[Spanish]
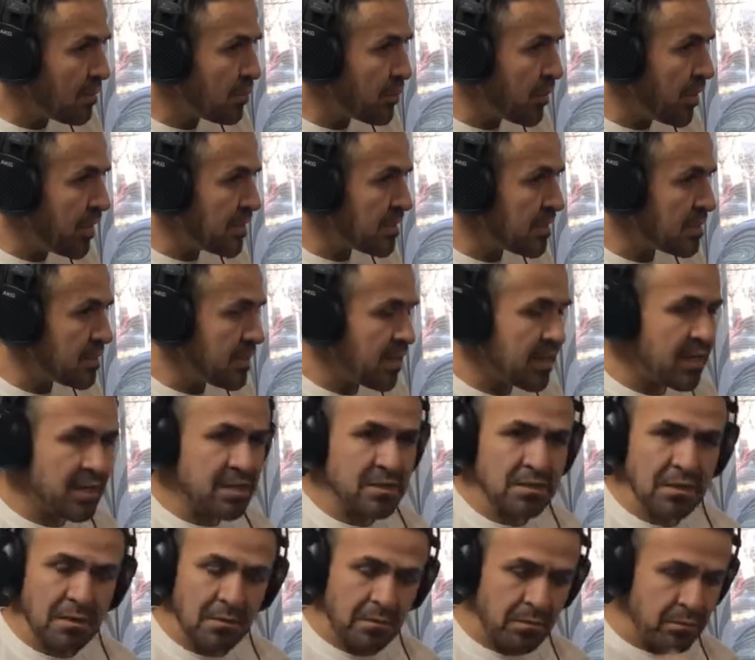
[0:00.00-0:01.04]
que puedes hacer?
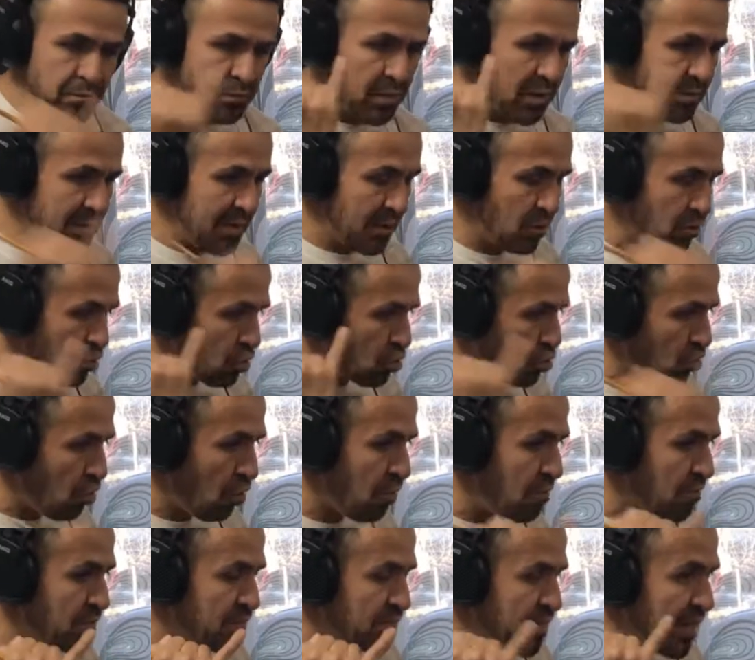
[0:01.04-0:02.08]
Es, primero,
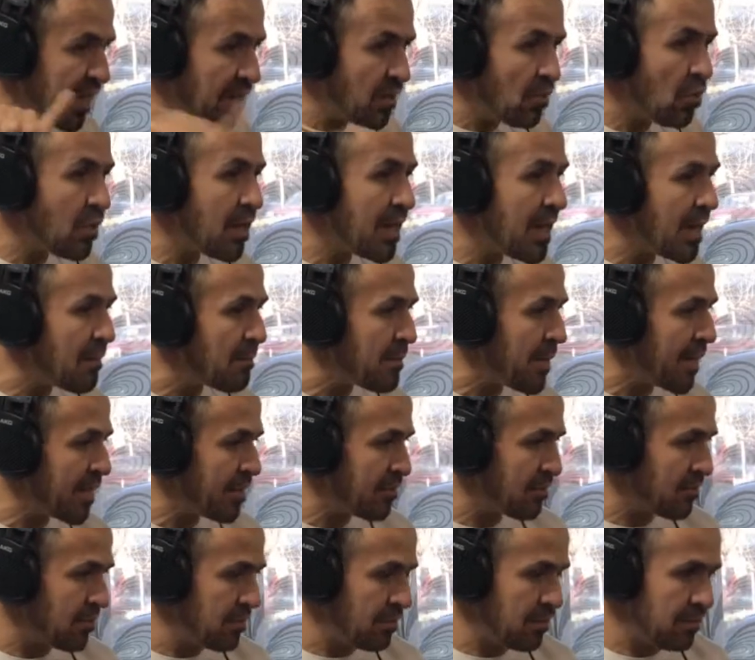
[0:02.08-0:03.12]
tenlo a la
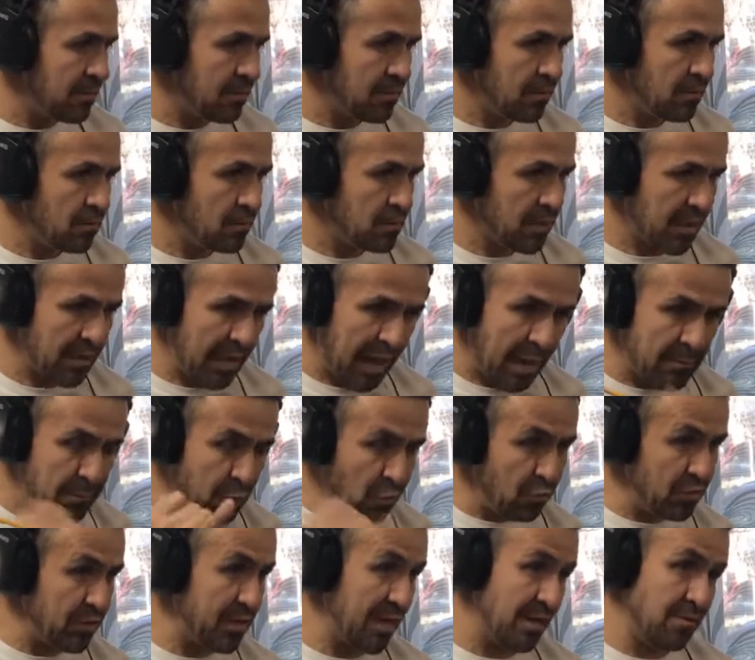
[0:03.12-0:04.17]
mano, o sea,
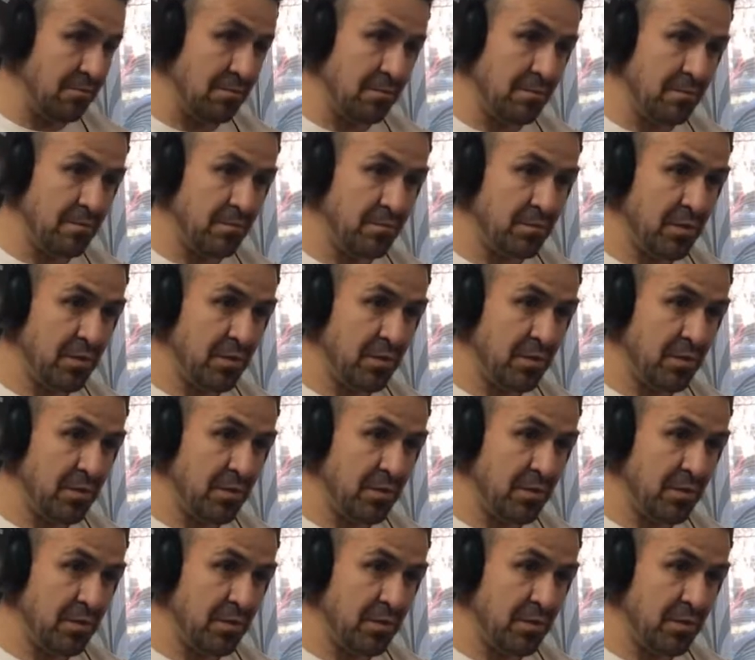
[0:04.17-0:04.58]
apúntalo.